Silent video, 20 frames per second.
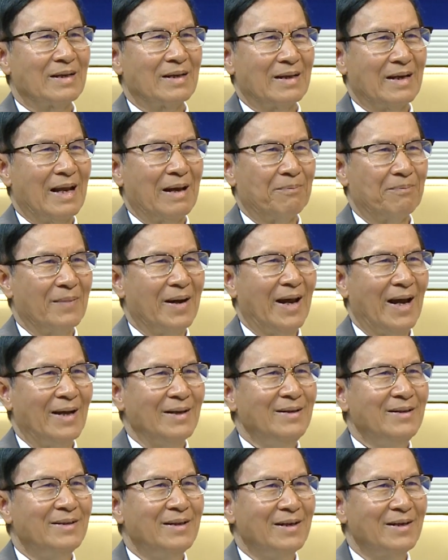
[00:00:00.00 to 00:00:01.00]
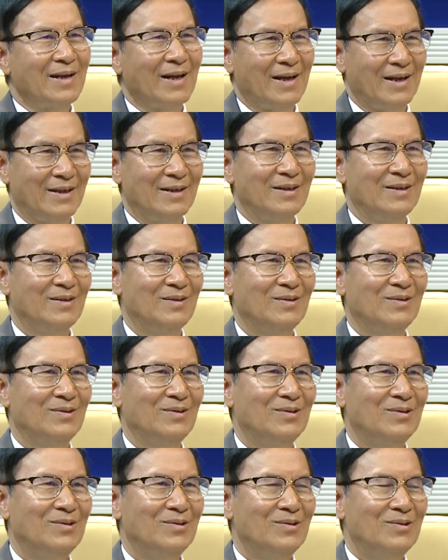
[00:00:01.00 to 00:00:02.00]
đẹp đẽ như thế này.
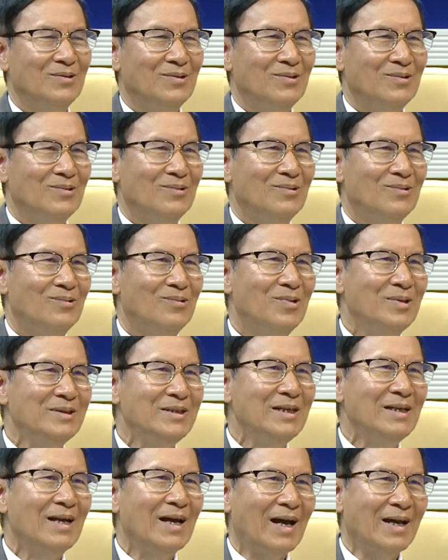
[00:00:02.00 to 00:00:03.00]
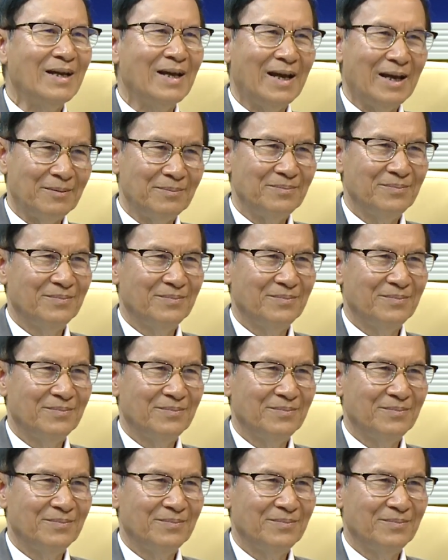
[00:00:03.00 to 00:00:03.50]
Huống chi là anh em.